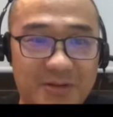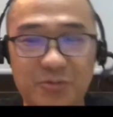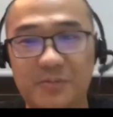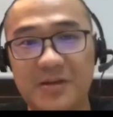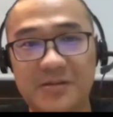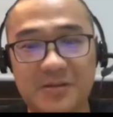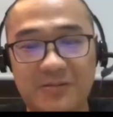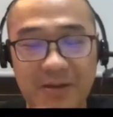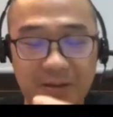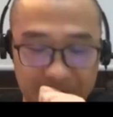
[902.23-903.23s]
用 p a s a 是
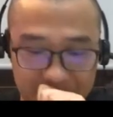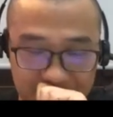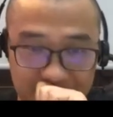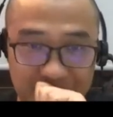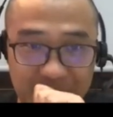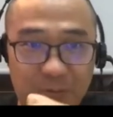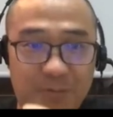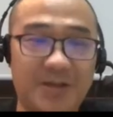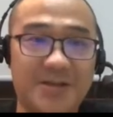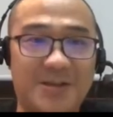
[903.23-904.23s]
吧？我
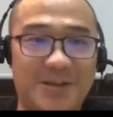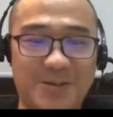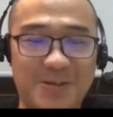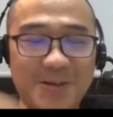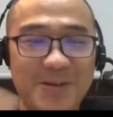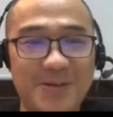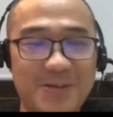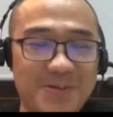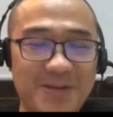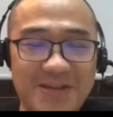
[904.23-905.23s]
们也是去去
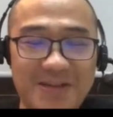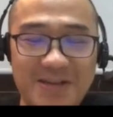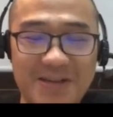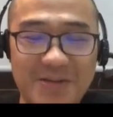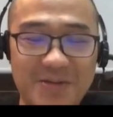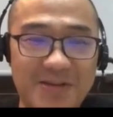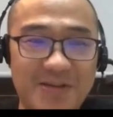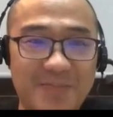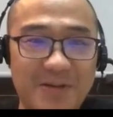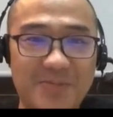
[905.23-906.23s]
做了一些做了一
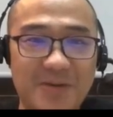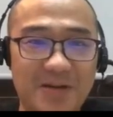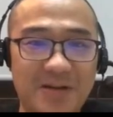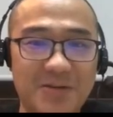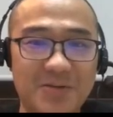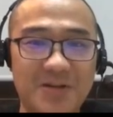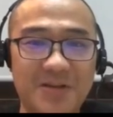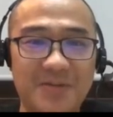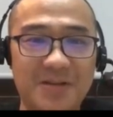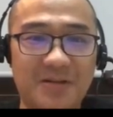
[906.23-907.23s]
些 benchmark 啊，做了一
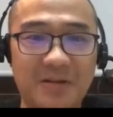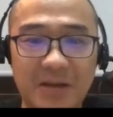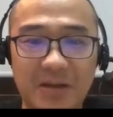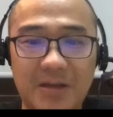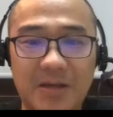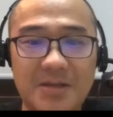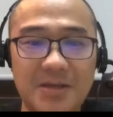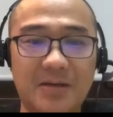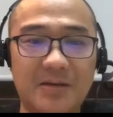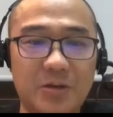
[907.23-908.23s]
些比较。那
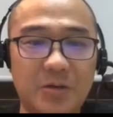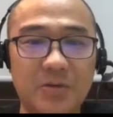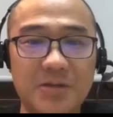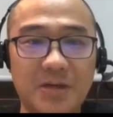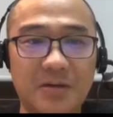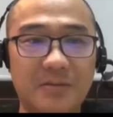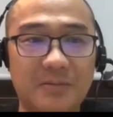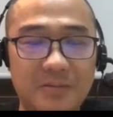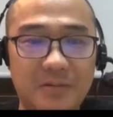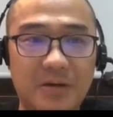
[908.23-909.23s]
这个通过这个
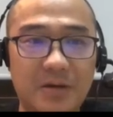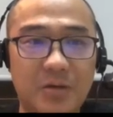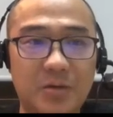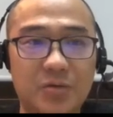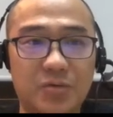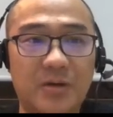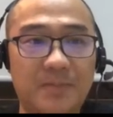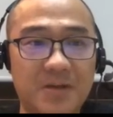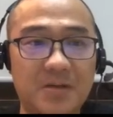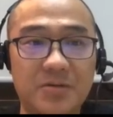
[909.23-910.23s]
呃主要的
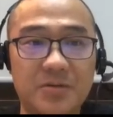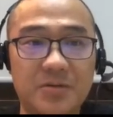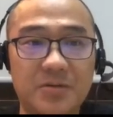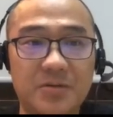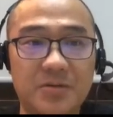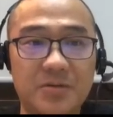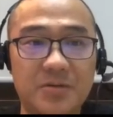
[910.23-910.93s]
比较就是 Kafka 跟 p a